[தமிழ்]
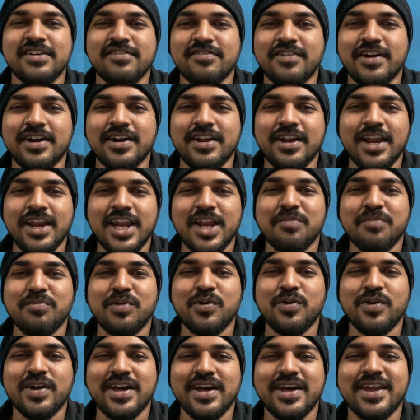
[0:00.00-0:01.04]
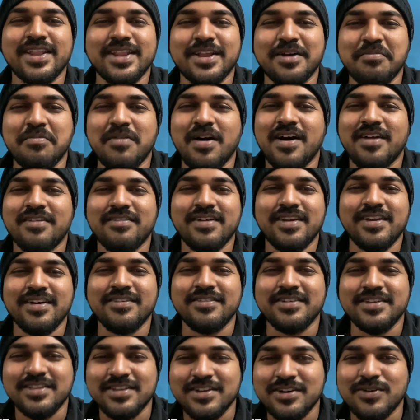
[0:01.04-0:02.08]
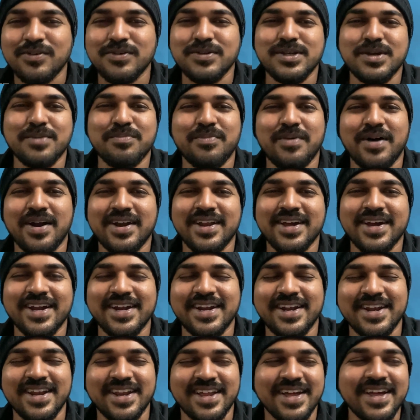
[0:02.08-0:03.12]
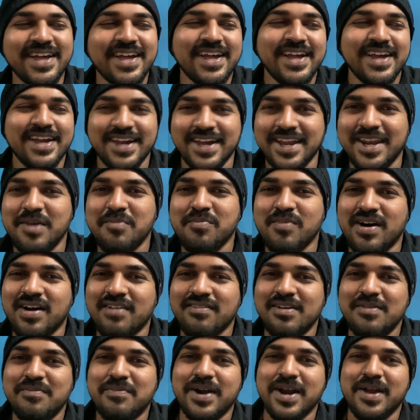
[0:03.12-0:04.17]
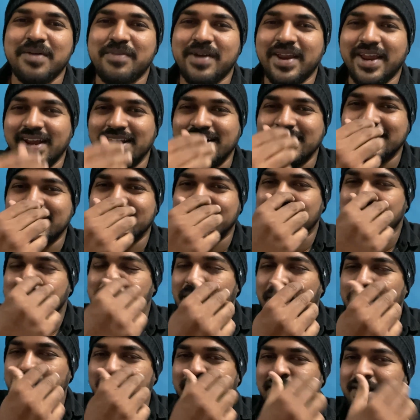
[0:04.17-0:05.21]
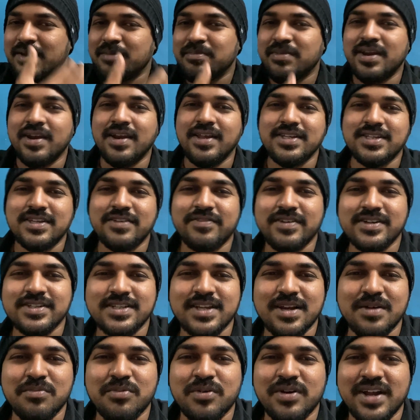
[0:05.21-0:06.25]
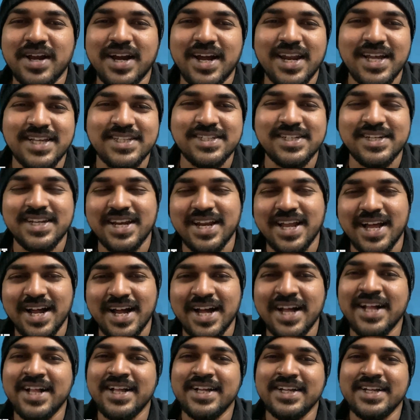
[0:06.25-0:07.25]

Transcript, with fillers: வேர்ல்டுலேயே நம்பர் ஒன்னாக இருந்த மார்வலுக்கு வந்து கொஞ்சம் பாட்டம் கண்டிருக்கு இனி மார்வல் பழையபடி ஏஞ்சி நிற்குமா அப்படின்னு அப்படின்ற மாதிரி டிசி ஃபேன்ஸ்லாம் போட்டு கலாச்சிட்டு இருக்காங்க